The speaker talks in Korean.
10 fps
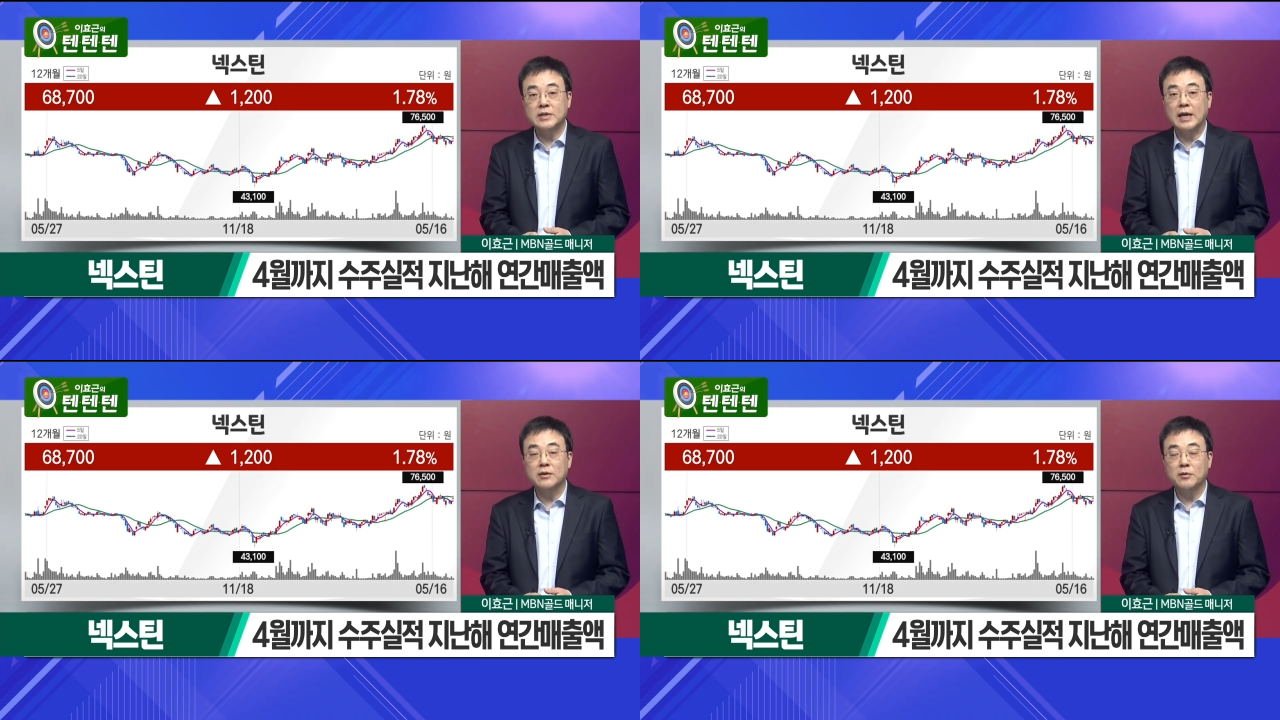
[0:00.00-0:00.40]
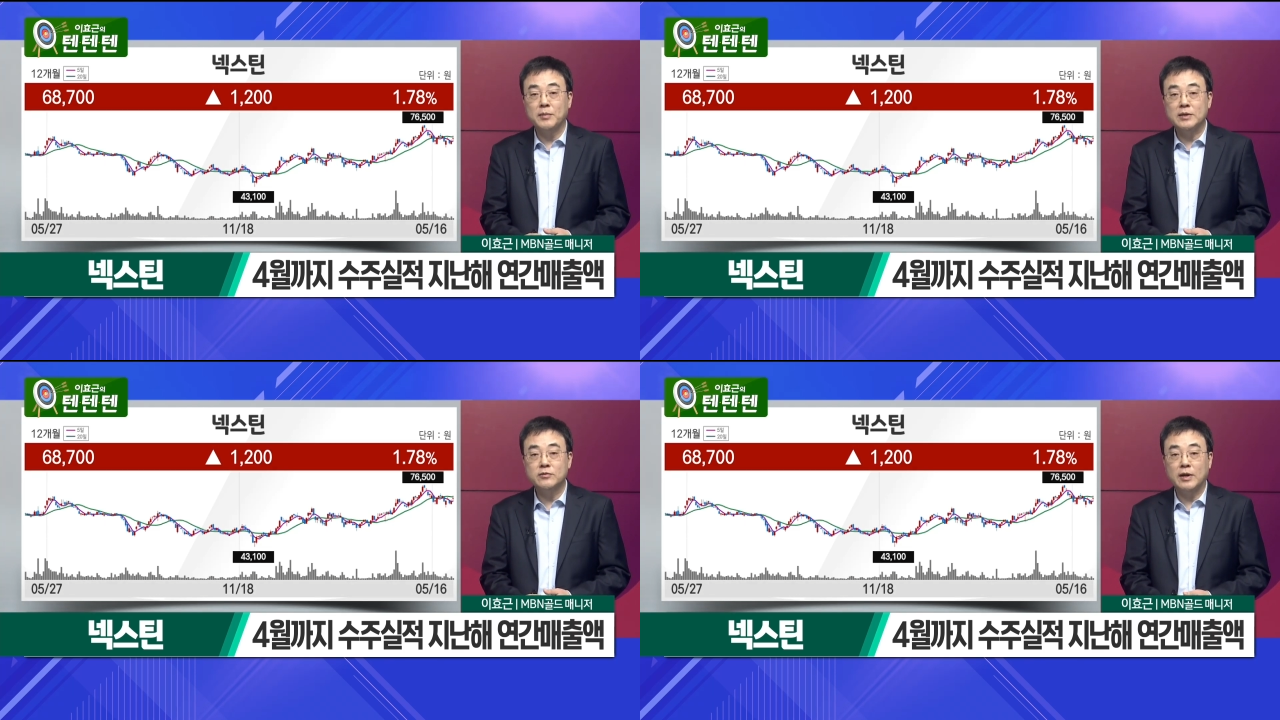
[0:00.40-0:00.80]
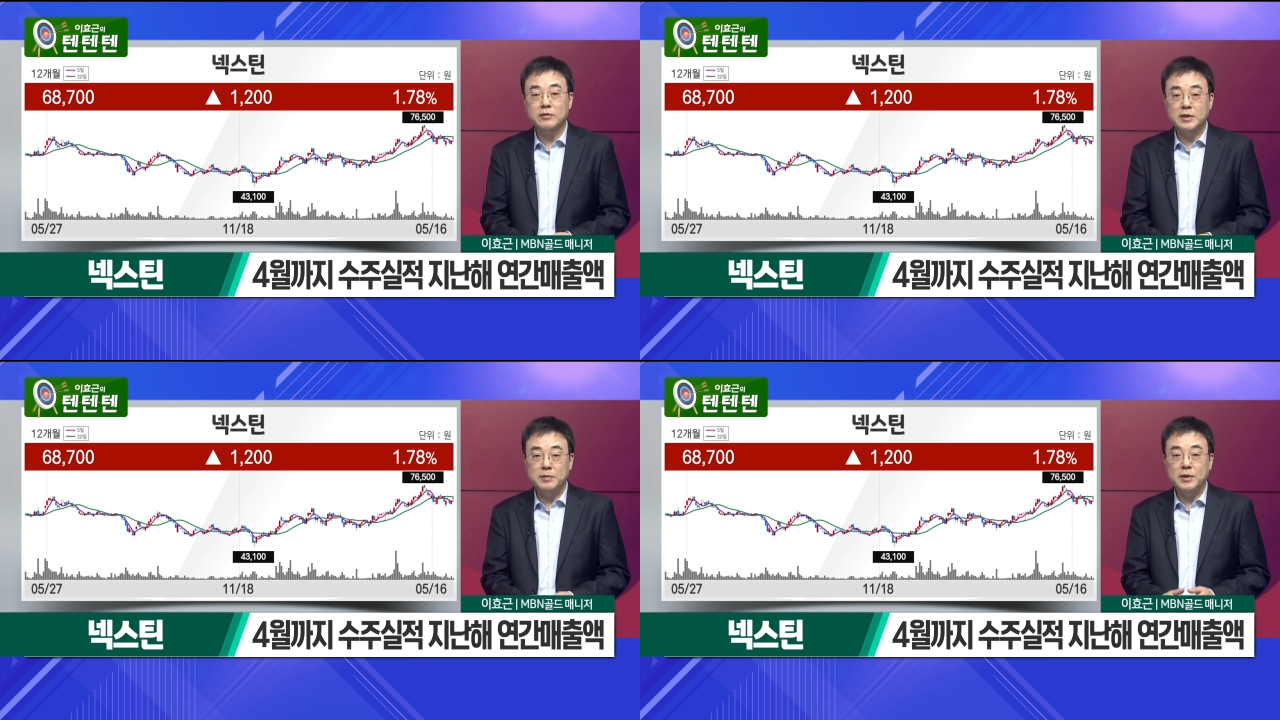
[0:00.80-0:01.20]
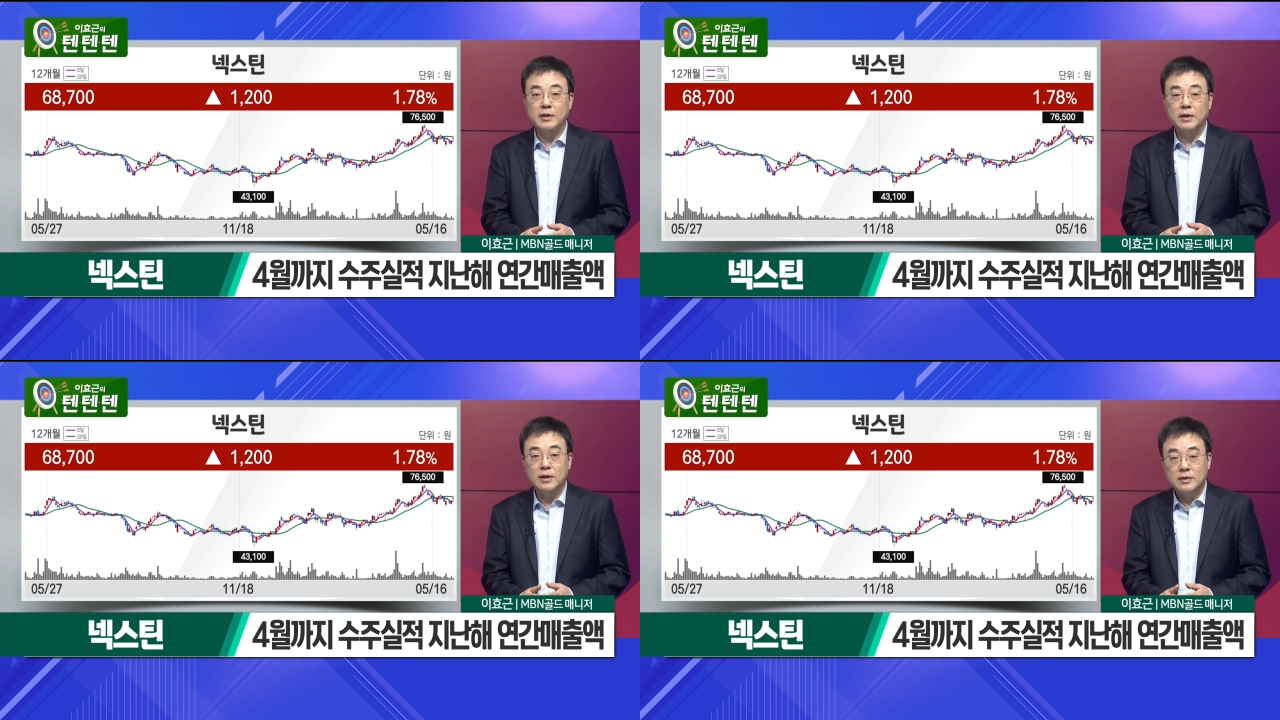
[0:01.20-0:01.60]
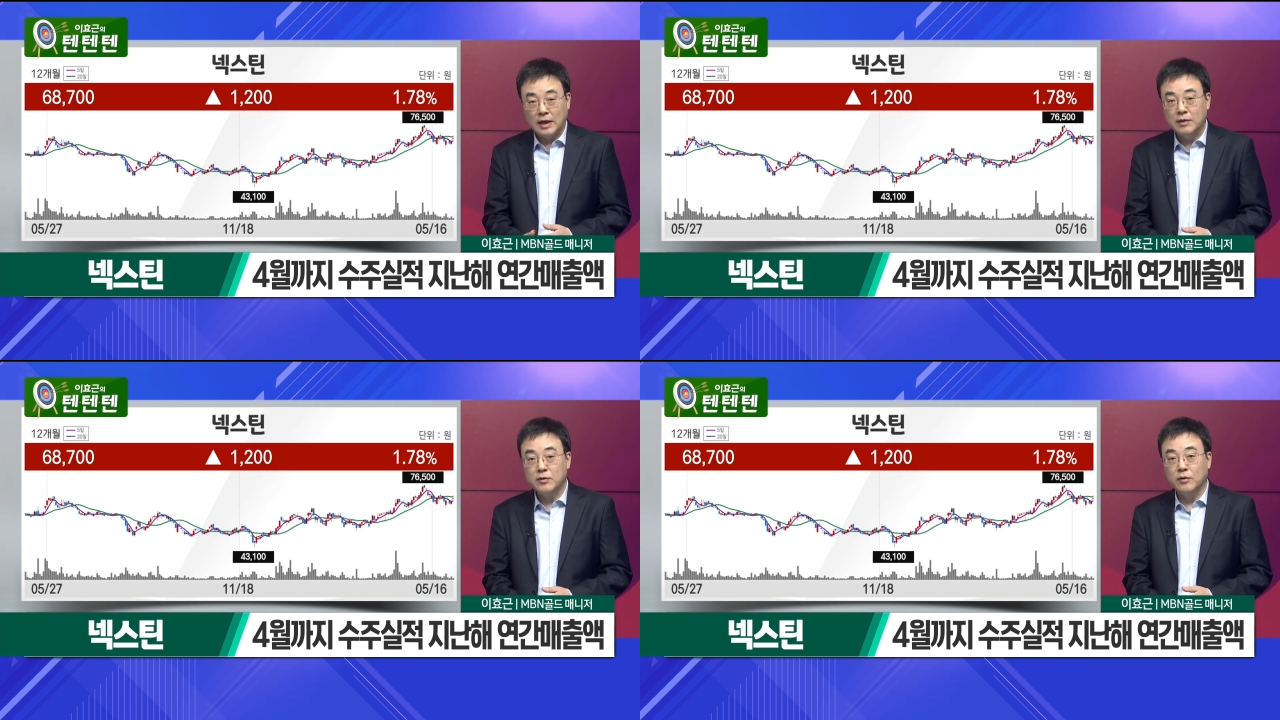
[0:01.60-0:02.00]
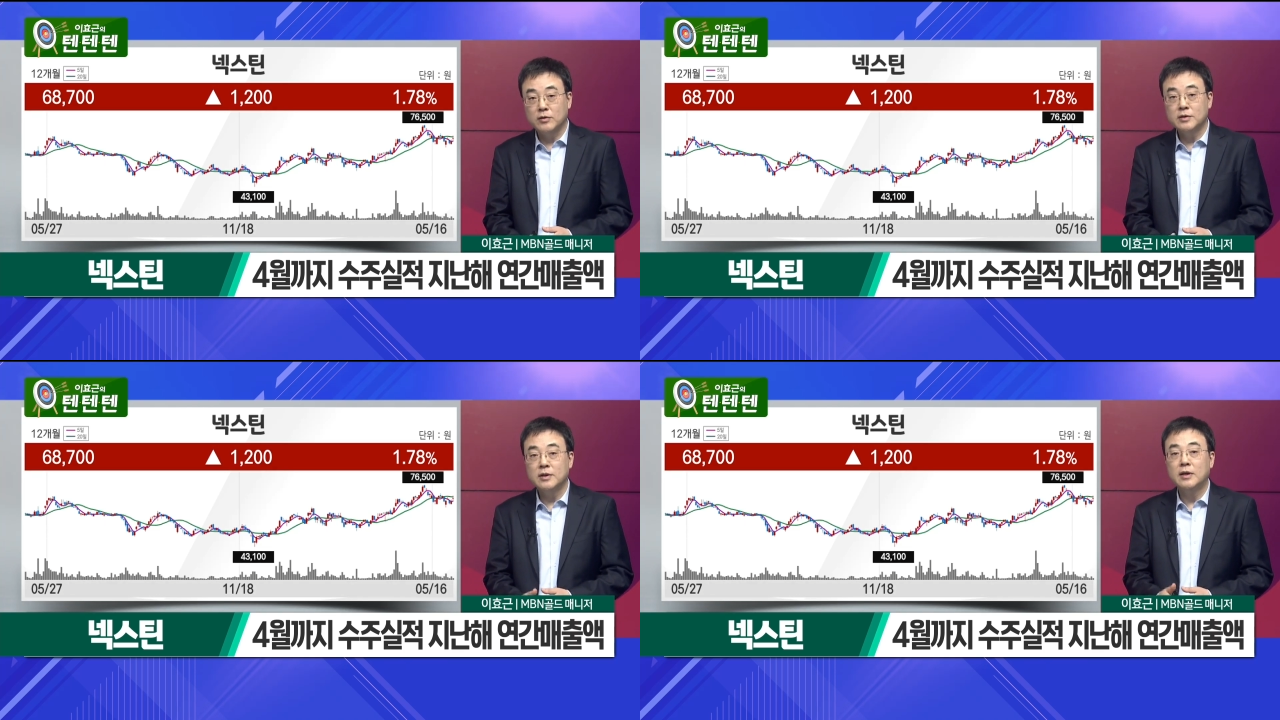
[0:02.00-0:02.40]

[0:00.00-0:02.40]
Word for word: 작년 매출액은 이미 달성은